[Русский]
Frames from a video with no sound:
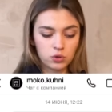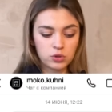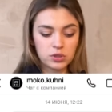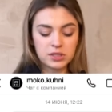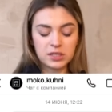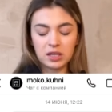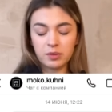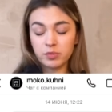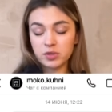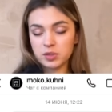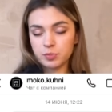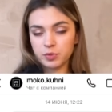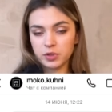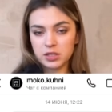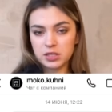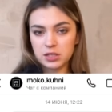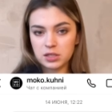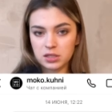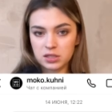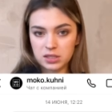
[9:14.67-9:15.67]
То есть я бы
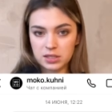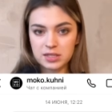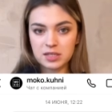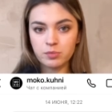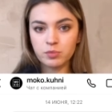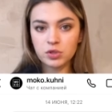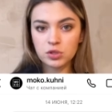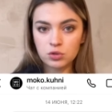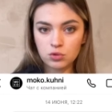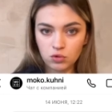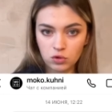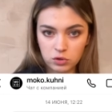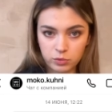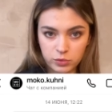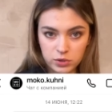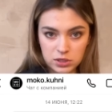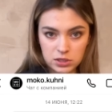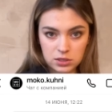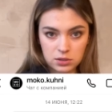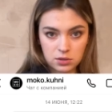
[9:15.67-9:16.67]
заплатила за
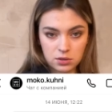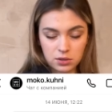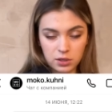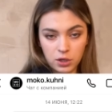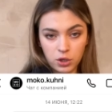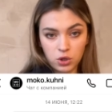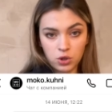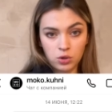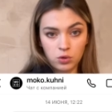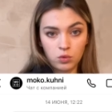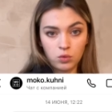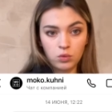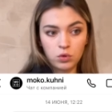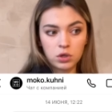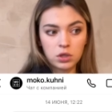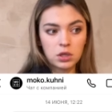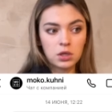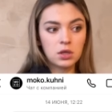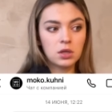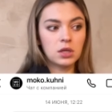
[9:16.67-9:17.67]
себестоимость нашей
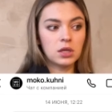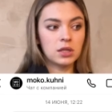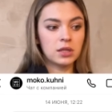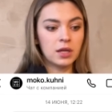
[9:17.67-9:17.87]
кухни, и